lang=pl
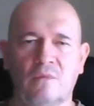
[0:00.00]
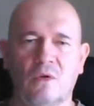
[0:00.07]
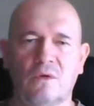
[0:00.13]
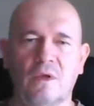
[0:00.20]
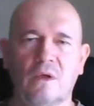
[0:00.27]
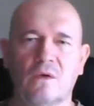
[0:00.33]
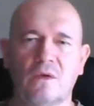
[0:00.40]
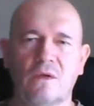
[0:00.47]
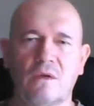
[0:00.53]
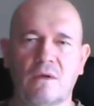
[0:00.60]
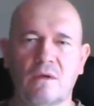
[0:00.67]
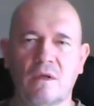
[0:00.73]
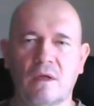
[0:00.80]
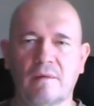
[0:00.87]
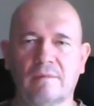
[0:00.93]
5
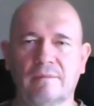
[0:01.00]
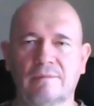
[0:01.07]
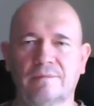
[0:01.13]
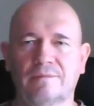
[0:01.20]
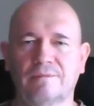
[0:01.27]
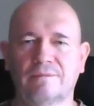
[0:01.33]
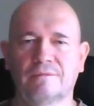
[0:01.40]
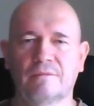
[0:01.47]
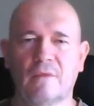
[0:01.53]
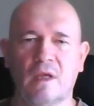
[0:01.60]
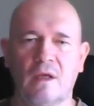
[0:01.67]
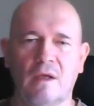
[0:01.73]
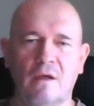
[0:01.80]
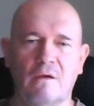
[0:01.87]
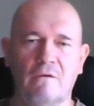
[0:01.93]
stycznia.
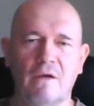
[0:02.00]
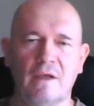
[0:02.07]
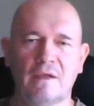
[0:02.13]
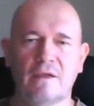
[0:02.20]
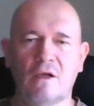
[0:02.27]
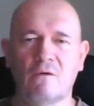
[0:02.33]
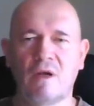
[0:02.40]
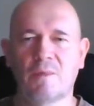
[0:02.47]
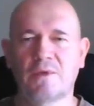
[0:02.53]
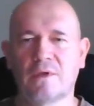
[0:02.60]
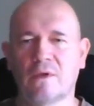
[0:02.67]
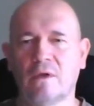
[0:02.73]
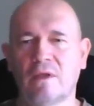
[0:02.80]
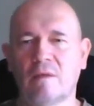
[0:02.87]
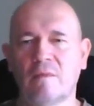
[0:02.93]
Wesoła
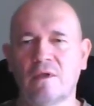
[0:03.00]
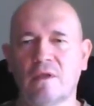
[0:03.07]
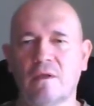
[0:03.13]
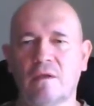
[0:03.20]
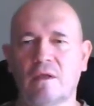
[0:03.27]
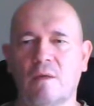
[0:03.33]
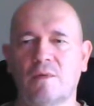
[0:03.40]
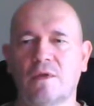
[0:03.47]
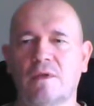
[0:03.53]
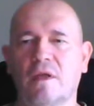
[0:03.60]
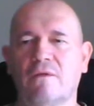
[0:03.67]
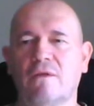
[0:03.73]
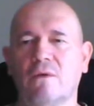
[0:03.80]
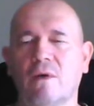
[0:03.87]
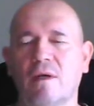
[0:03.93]
przygoda mi się dzisiaj
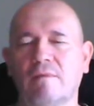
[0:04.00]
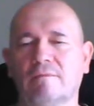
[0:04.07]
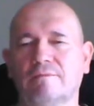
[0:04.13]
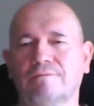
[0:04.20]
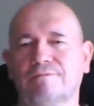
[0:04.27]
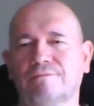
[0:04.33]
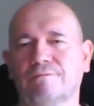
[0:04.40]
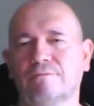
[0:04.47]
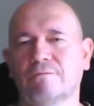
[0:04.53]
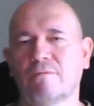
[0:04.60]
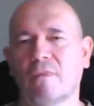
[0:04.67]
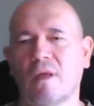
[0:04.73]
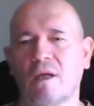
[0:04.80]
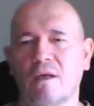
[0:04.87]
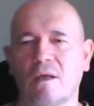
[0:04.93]
przytrafiła.
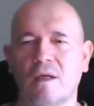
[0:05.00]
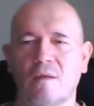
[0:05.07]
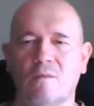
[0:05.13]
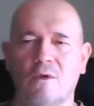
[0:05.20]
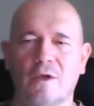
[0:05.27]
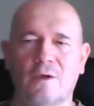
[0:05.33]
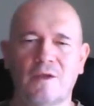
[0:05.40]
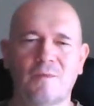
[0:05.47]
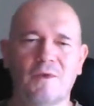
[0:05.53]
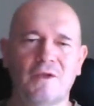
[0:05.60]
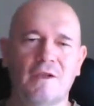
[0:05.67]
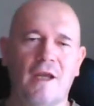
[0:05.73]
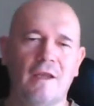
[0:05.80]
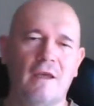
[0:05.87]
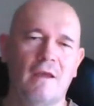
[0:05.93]
Moje
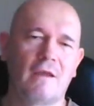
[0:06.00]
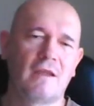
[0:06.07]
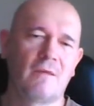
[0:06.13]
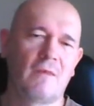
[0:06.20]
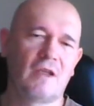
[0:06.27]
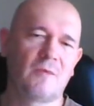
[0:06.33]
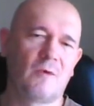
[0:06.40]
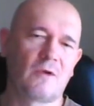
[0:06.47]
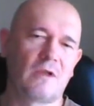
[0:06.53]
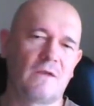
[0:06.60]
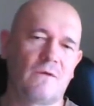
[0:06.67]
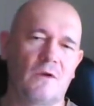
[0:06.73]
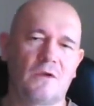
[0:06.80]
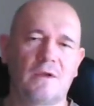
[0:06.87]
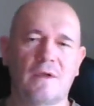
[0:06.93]
rozmyślania na temat
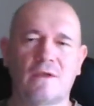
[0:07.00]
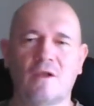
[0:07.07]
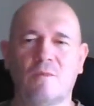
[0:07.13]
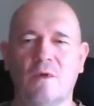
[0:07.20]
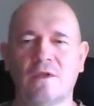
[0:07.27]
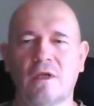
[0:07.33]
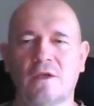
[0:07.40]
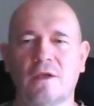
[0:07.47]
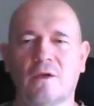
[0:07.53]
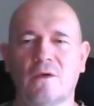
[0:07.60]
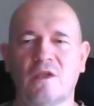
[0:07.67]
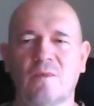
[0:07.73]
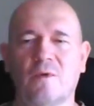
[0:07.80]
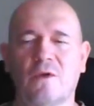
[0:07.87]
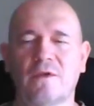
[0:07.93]
możliwości zdobycia
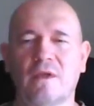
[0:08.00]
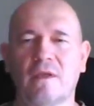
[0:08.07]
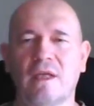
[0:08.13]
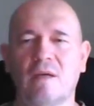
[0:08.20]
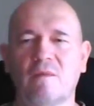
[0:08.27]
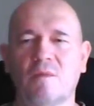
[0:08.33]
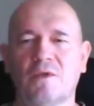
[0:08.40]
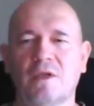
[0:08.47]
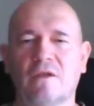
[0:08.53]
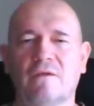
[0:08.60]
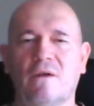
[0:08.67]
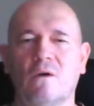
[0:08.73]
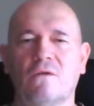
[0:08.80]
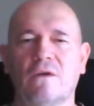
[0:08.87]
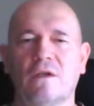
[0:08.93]
czegoś z procentami
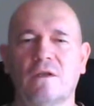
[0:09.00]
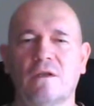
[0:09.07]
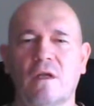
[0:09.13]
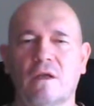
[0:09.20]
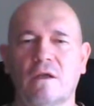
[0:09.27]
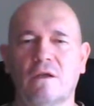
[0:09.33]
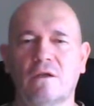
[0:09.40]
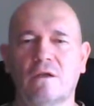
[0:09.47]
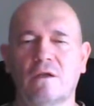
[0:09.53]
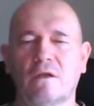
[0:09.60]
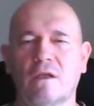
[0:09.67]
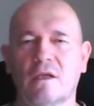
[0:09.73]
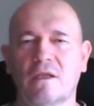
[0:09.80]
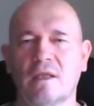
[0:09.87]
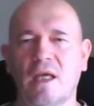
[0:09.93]
przerwało wejście jakiejś
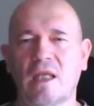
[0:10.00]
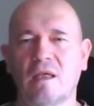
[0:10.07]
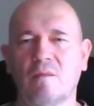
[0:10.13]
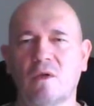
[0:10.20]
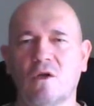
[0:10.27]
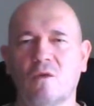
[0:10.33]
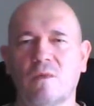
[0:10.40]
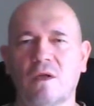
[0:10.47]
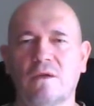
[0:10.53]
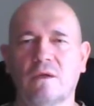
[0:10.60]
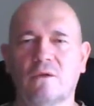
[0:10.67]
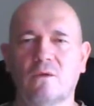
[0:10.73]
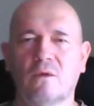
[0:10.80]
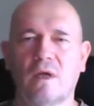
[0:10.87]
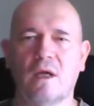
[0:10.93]
nieznanej mi
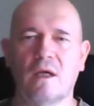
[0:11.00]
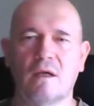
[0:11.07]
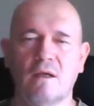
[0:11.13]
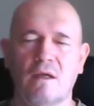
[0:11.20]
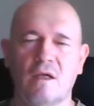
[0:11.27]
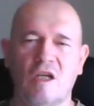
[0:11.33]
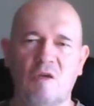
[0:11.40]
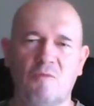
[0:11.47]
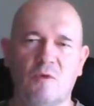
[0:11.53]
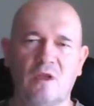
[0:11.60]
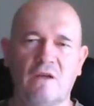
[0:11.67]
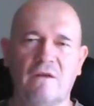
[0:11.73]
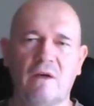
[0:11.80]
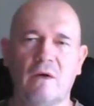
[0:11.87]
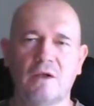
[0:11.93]
kobiety, która
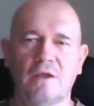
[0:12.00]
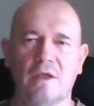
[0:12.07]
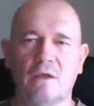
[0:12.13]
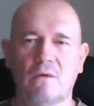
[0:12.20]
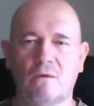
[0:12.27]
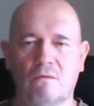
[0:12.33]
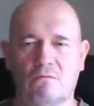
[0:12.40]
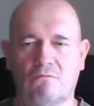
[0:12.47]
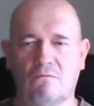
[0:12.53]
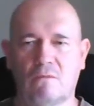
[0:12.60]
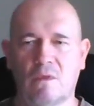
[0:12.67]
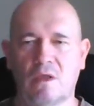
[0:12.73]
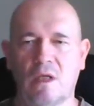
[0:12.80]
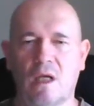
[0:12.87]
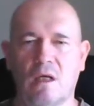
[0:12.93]
podawała się
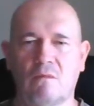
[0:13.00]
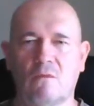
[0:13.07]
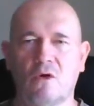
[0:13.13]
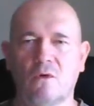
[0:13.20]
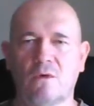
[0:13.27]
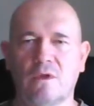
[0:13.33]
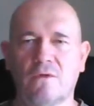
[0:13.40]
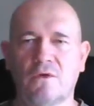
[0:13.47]
za moją